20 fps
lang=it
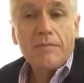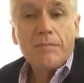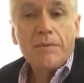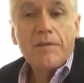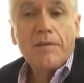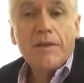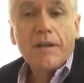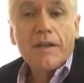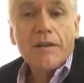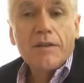
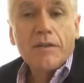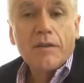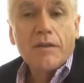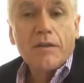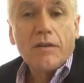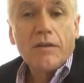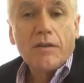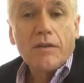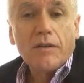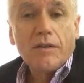prevenendo
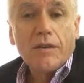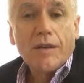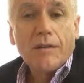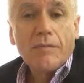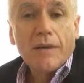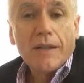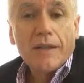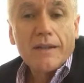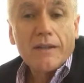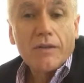oh,
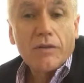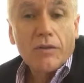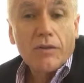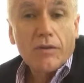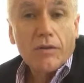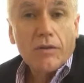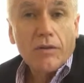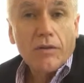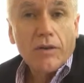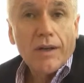
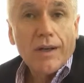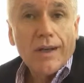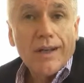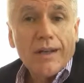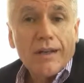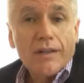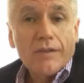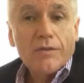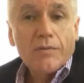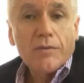l'abbandono
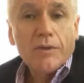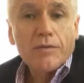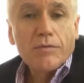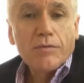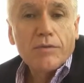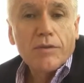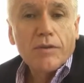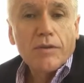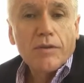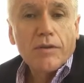e
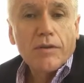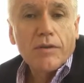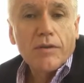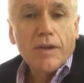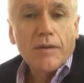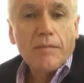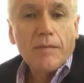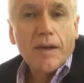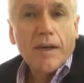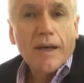soprattutto
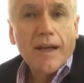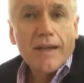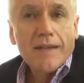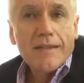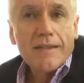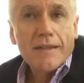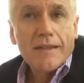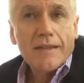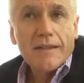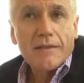la
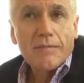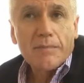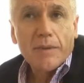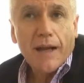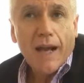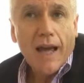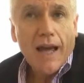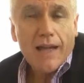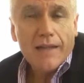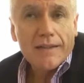mancanza di
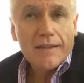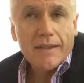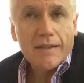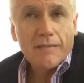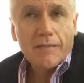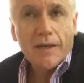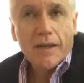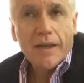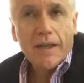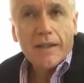speranza,
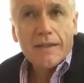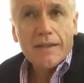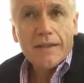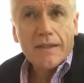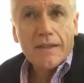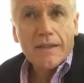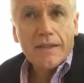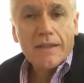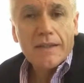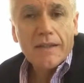la
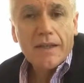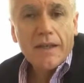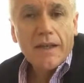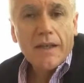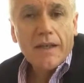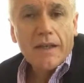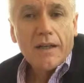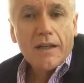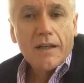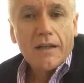mancanza di,
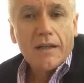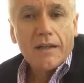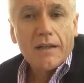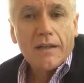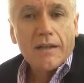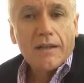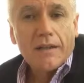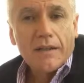eh,